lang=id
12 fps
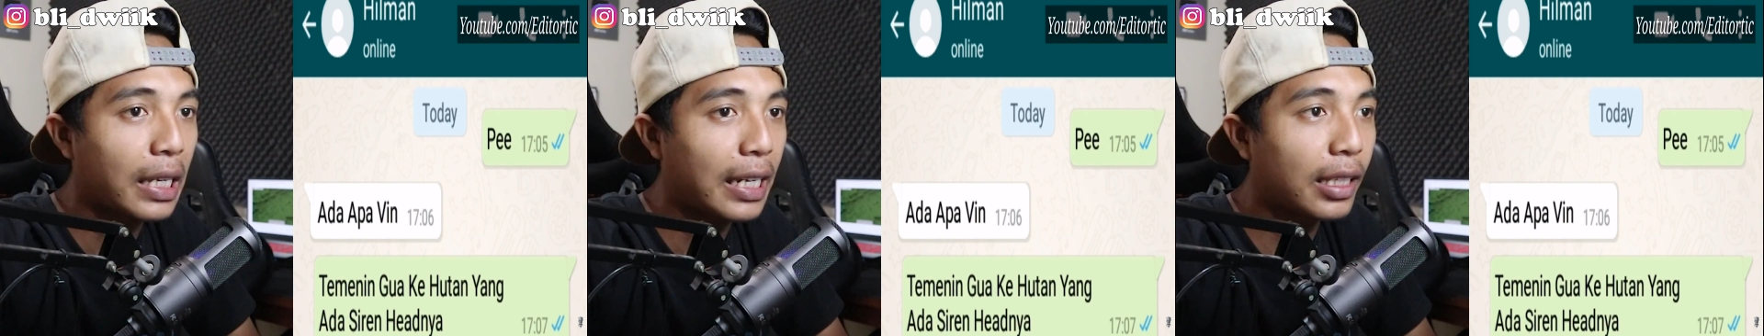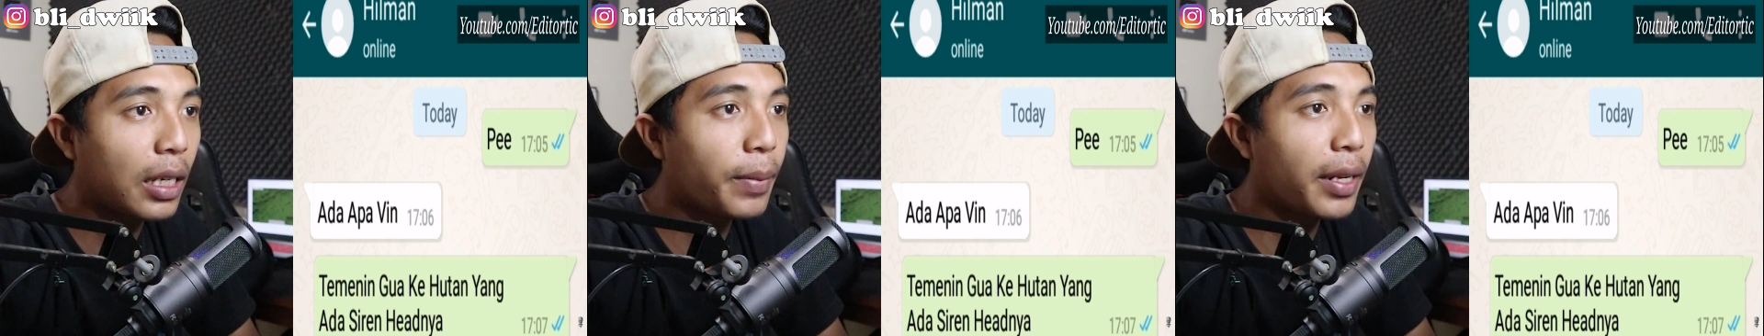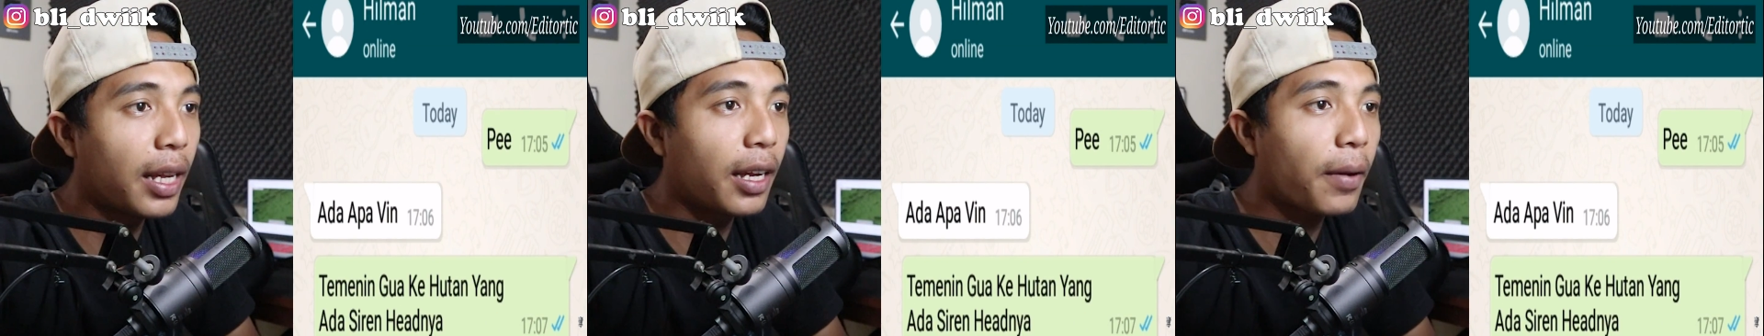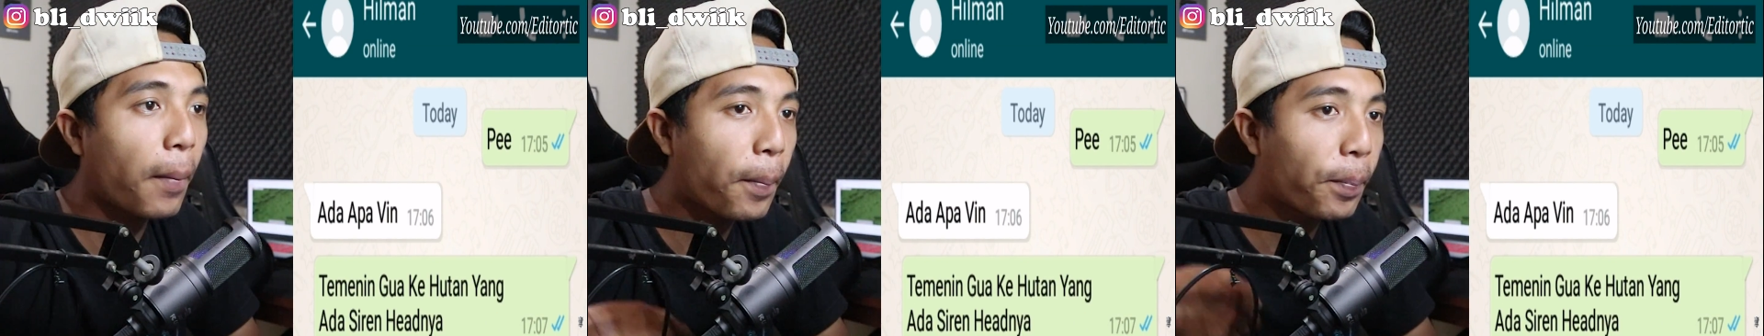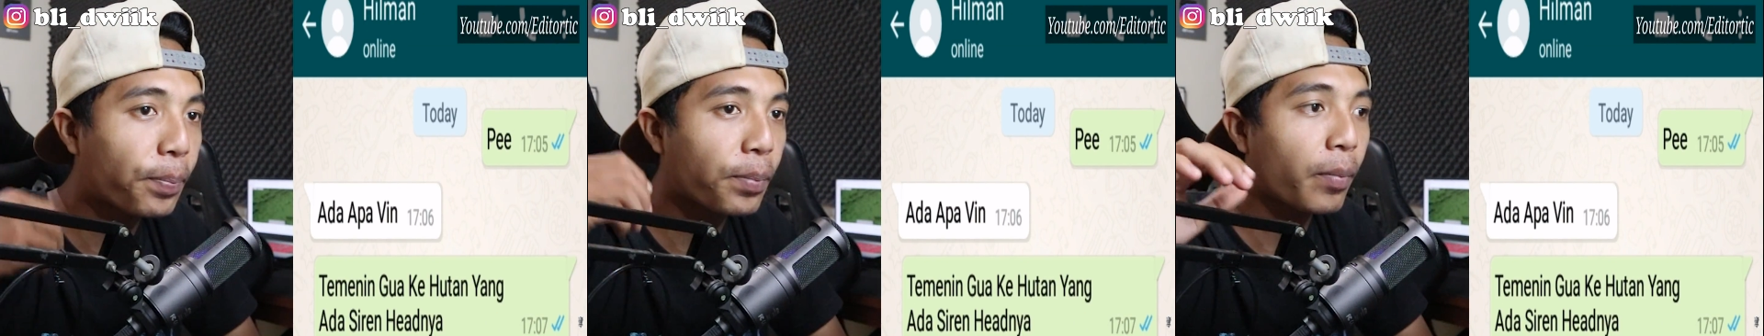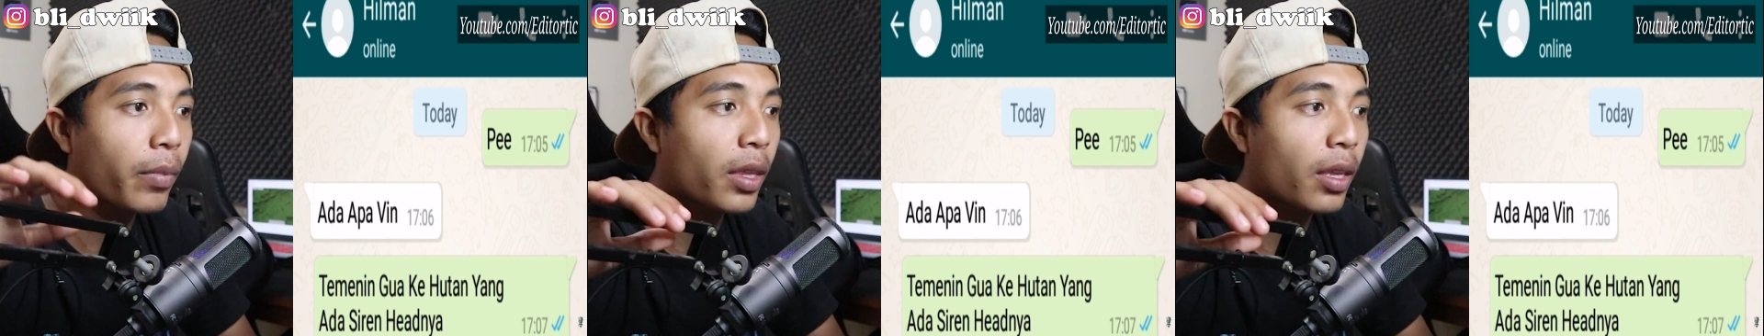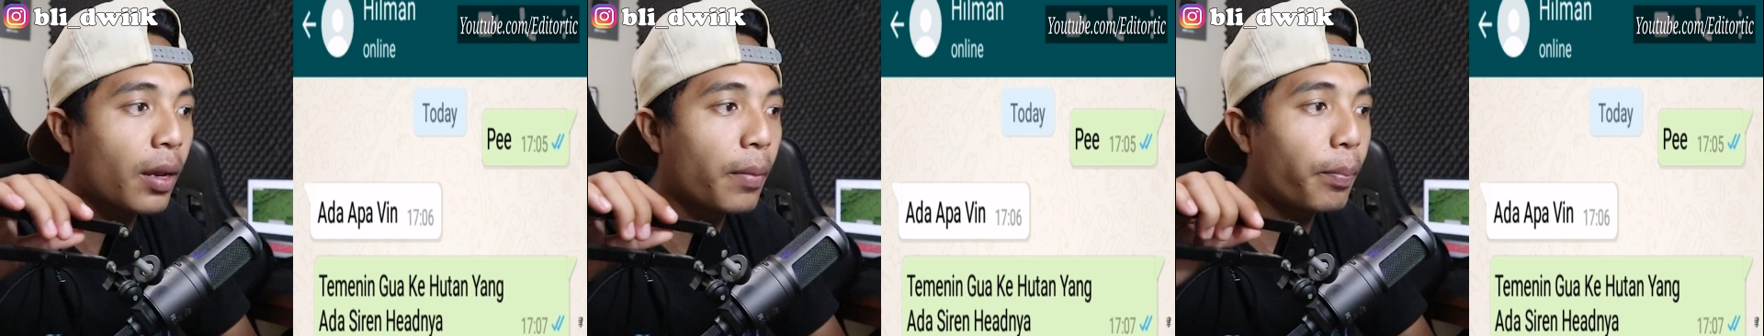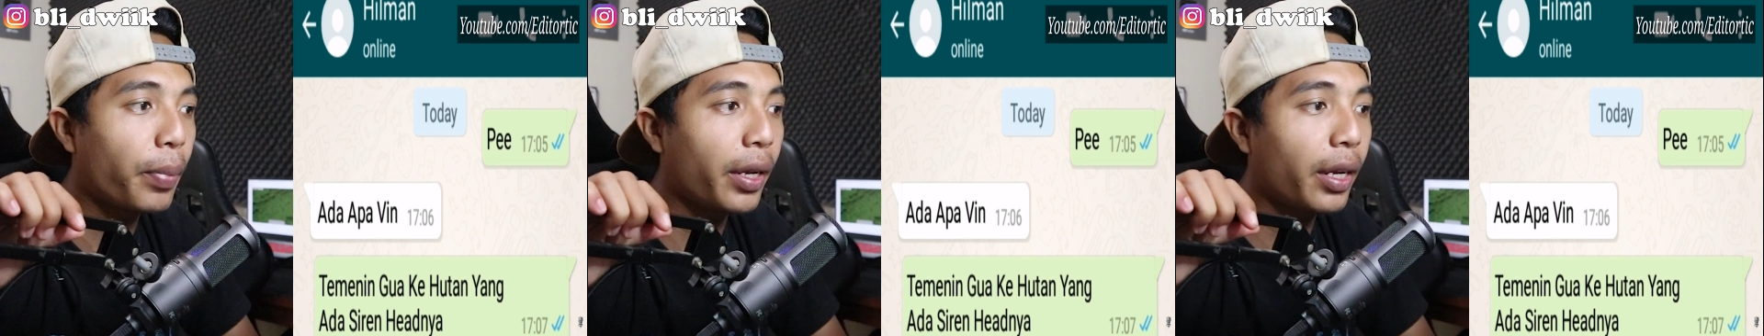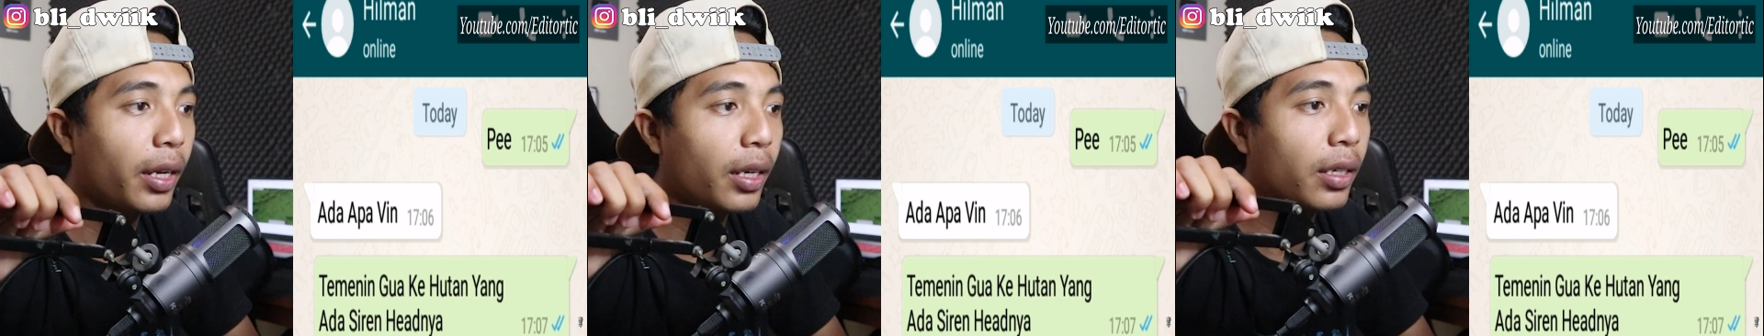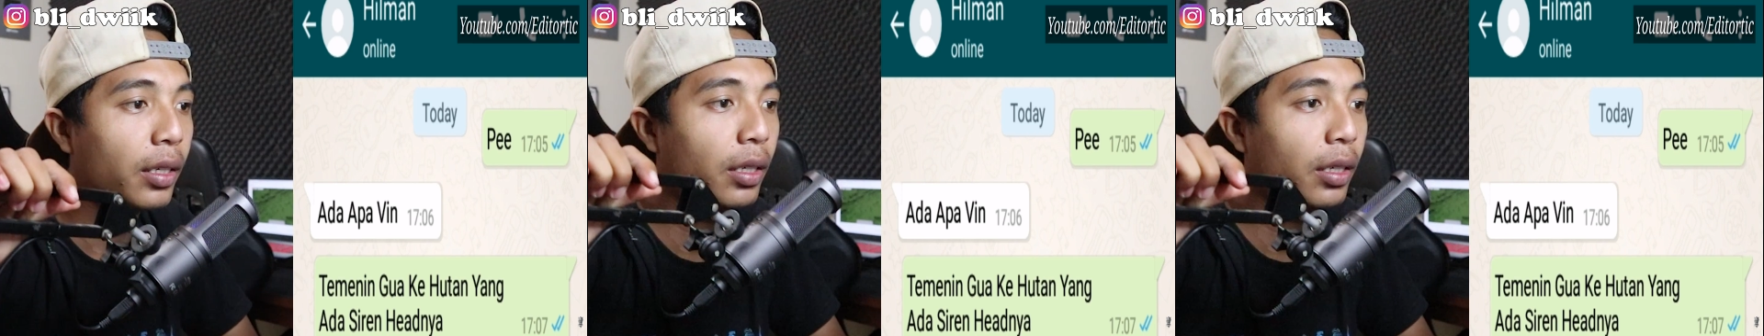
Kita bilang P